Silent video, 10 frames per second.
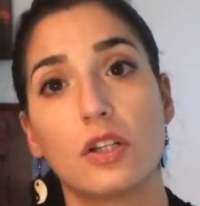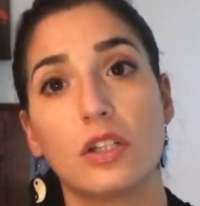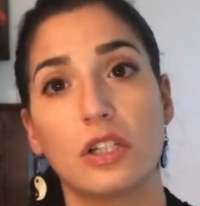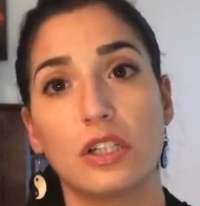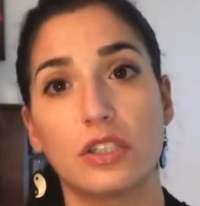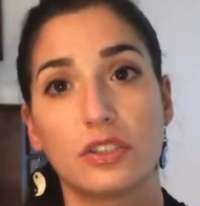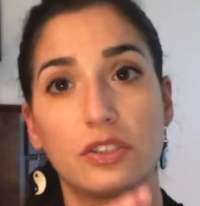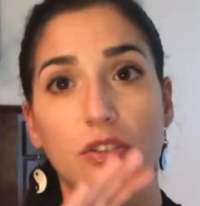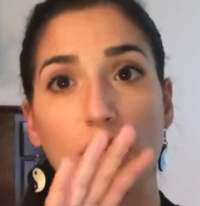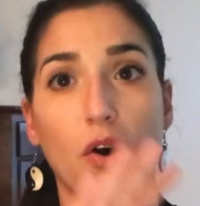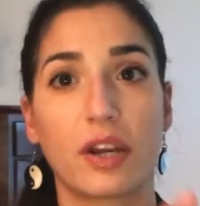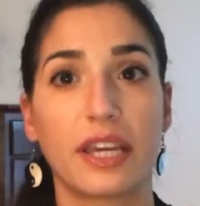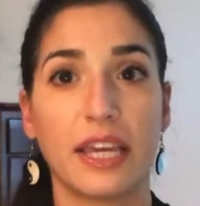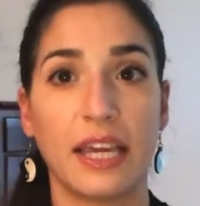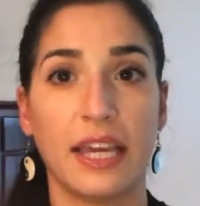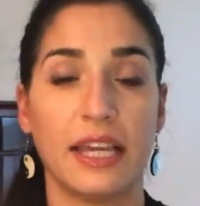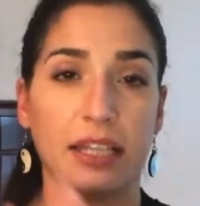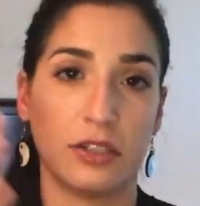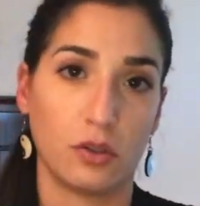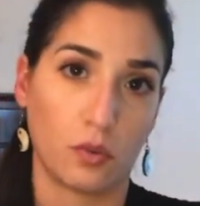eh, so che
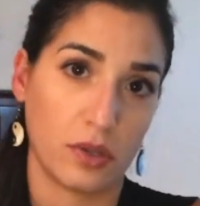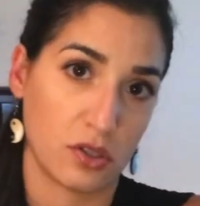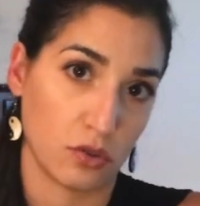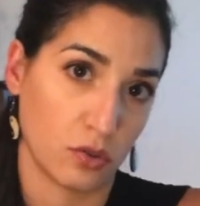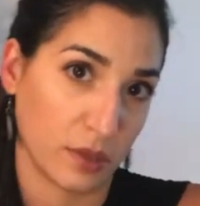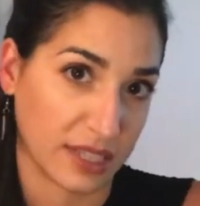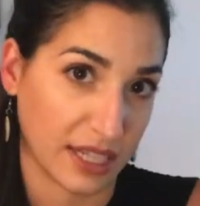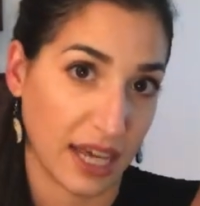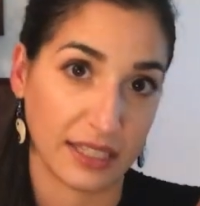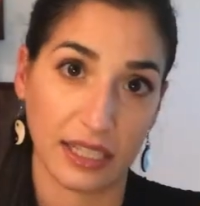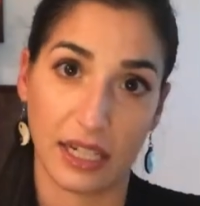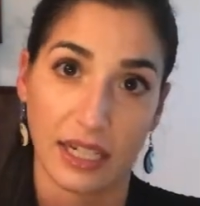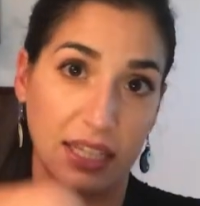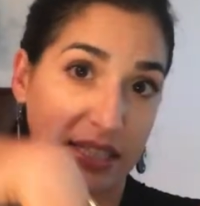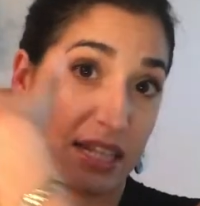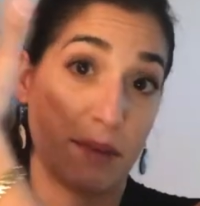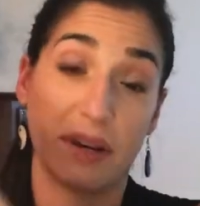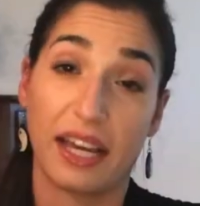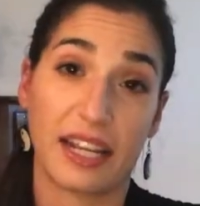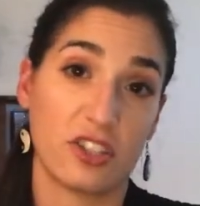entro questo, questa data, che sarà
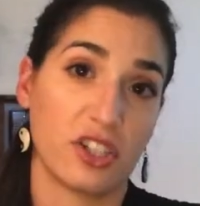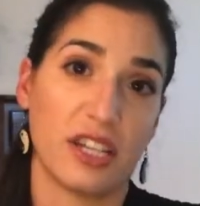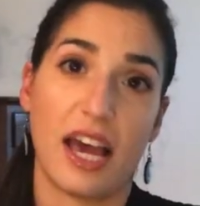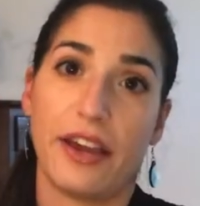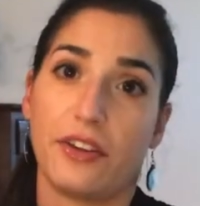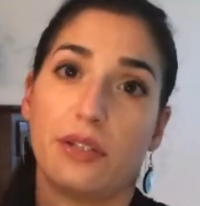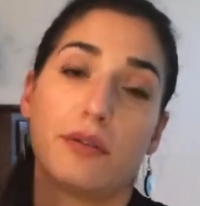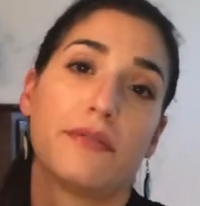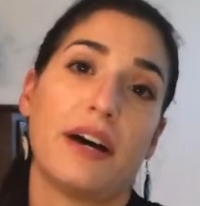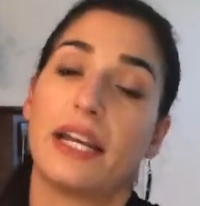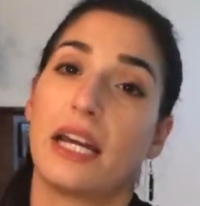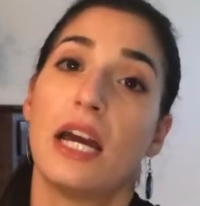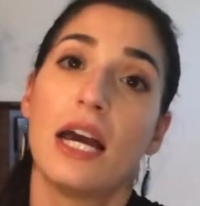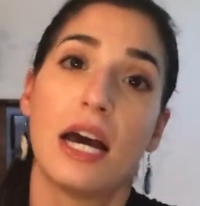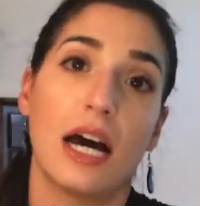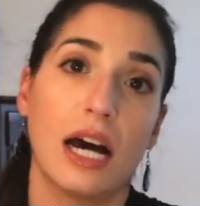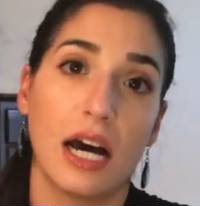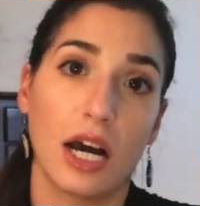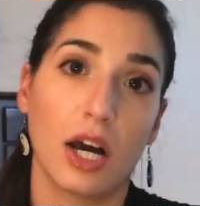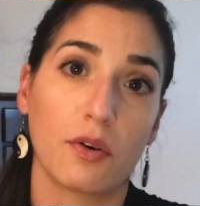magari a gennaio, devo fare uh,
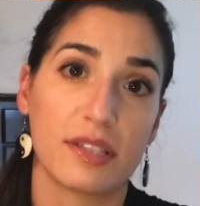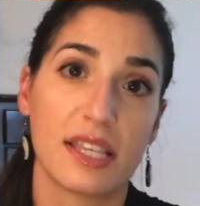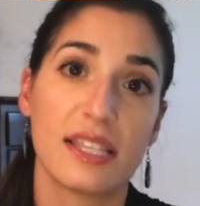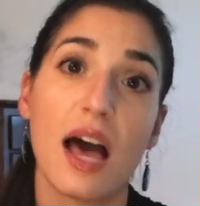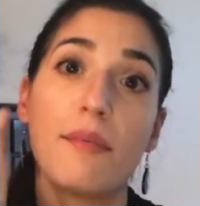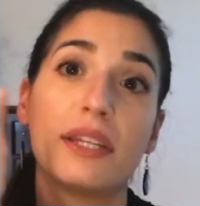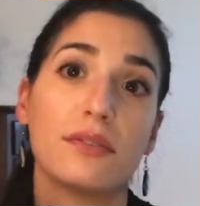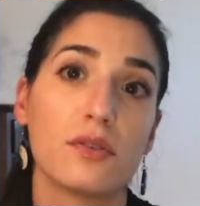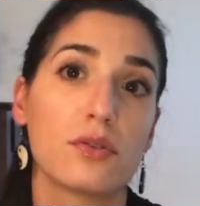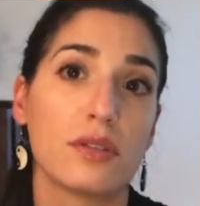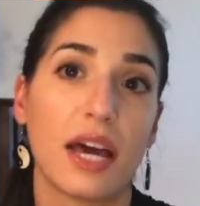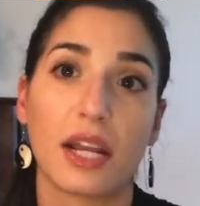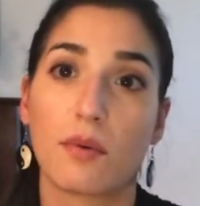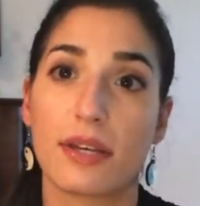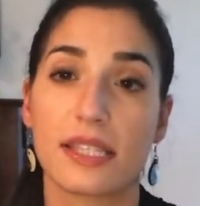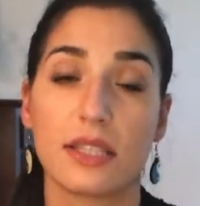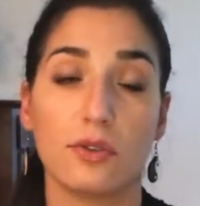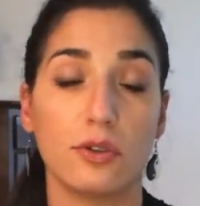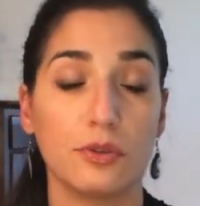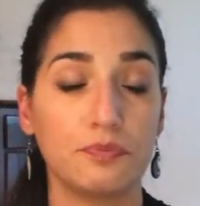eh, questi esami, devo studiare
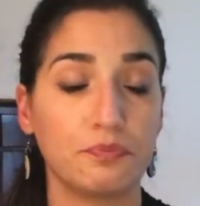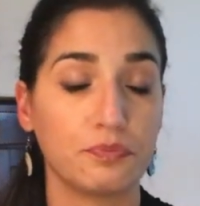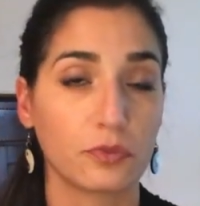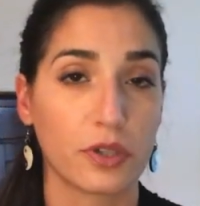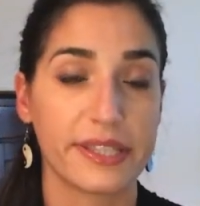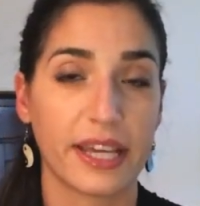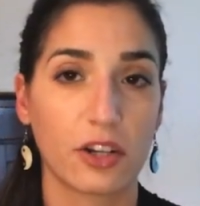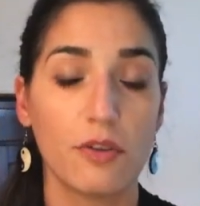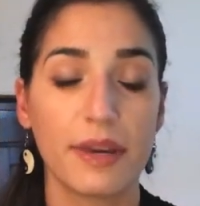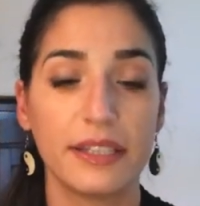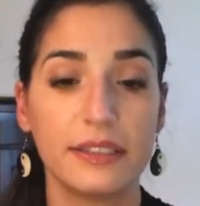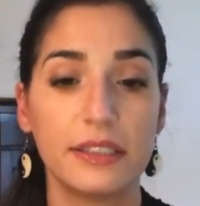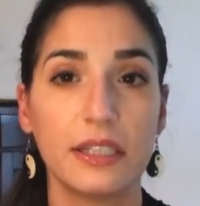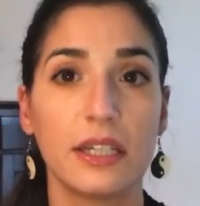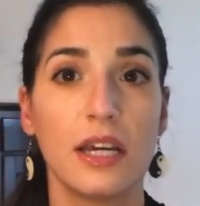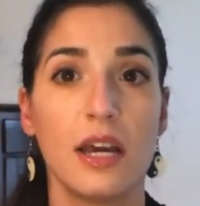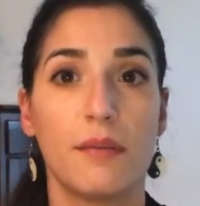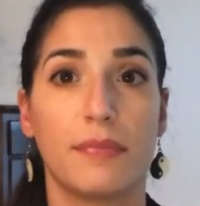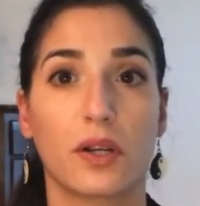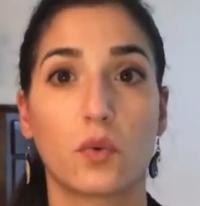questo, mm, questi argomenti,
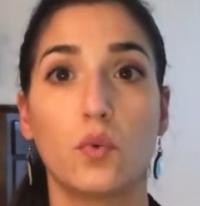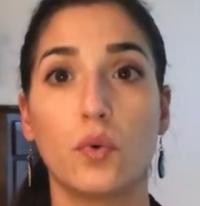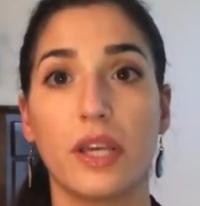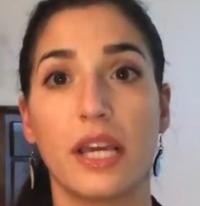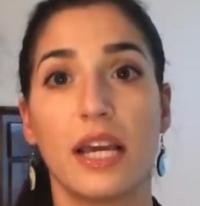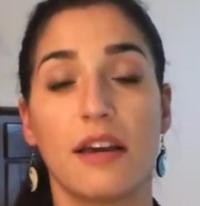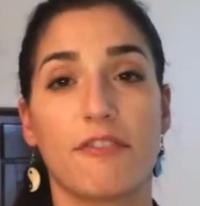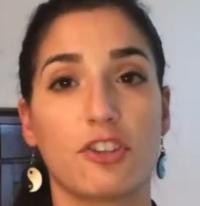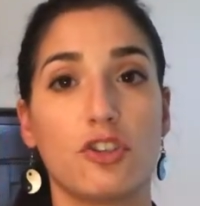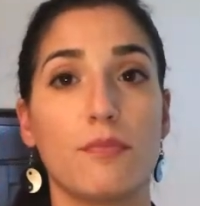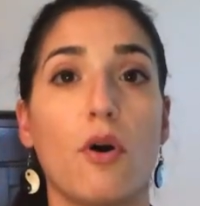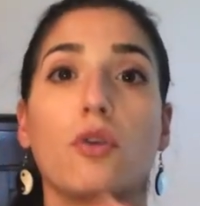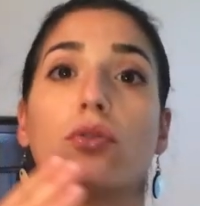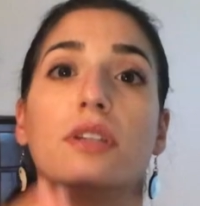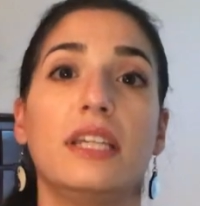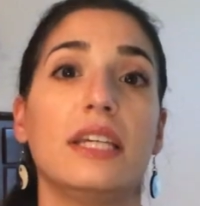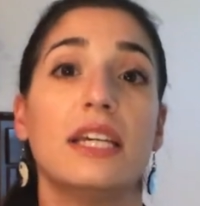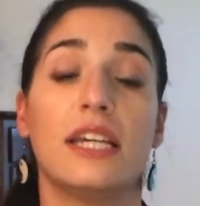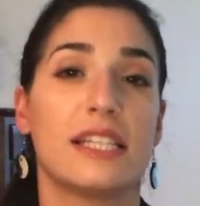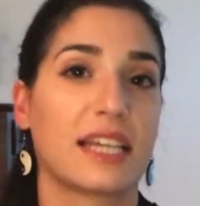per cui faccio in modo
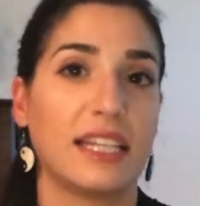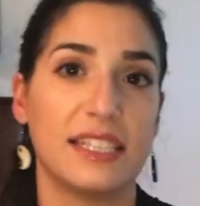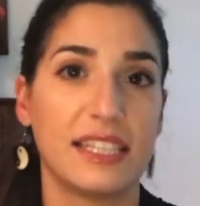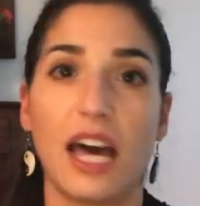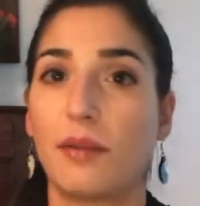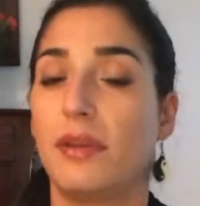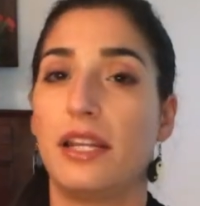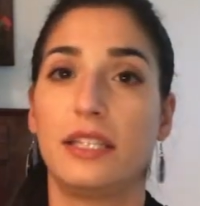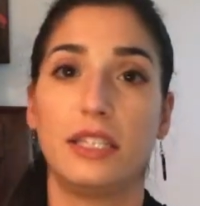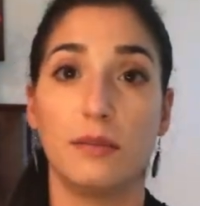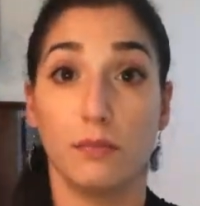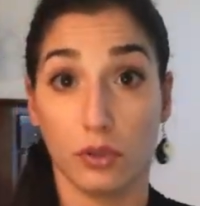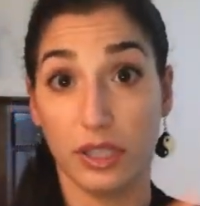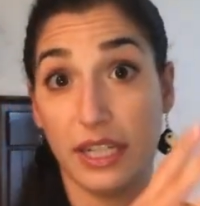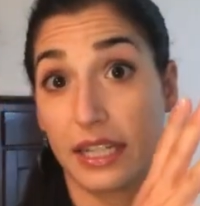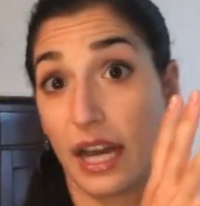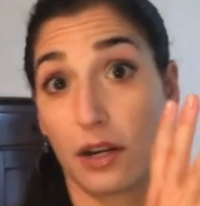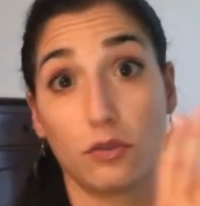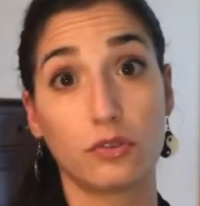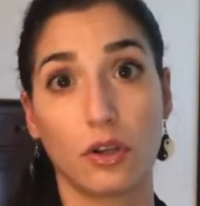di scadenzarmeli tipo
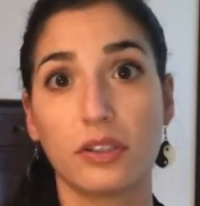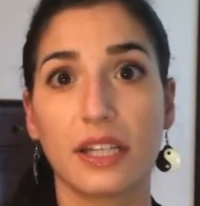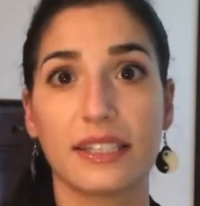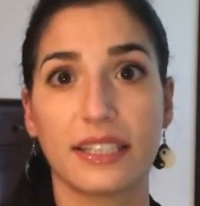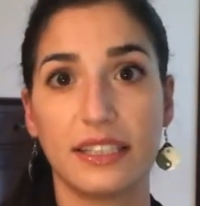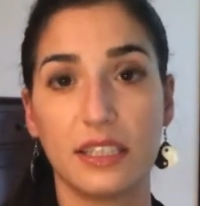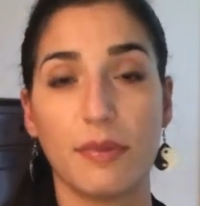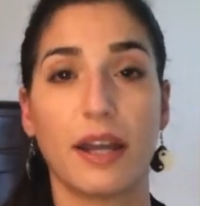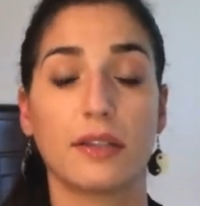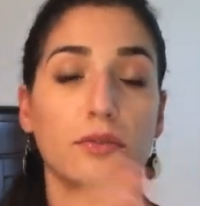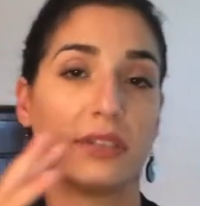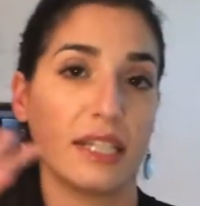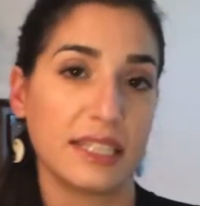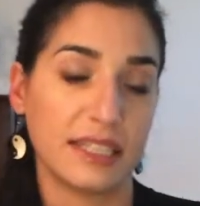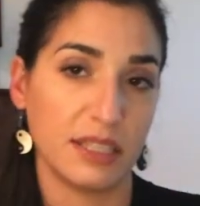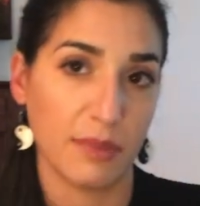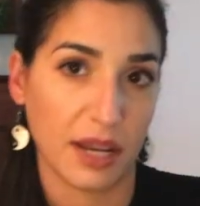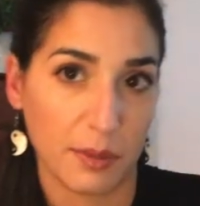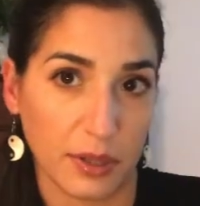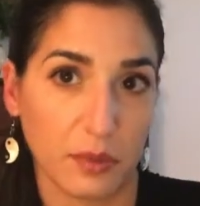dedicare un tot a settimana, tutte le
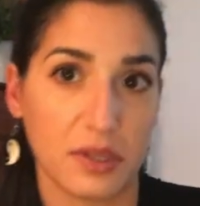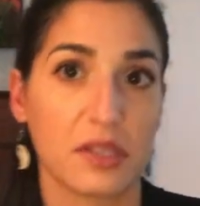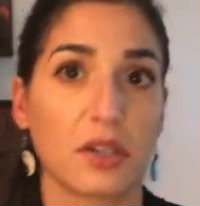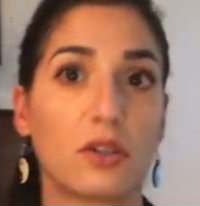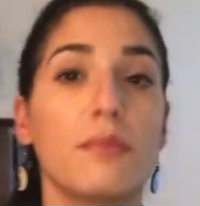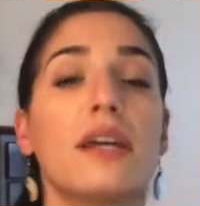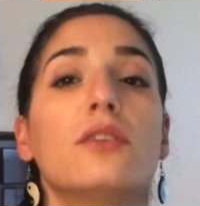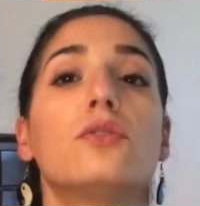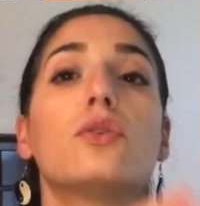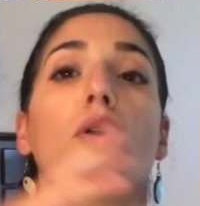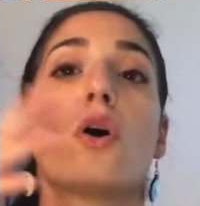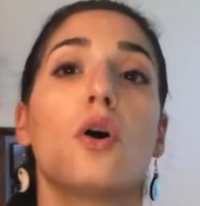settimane per questo argomento,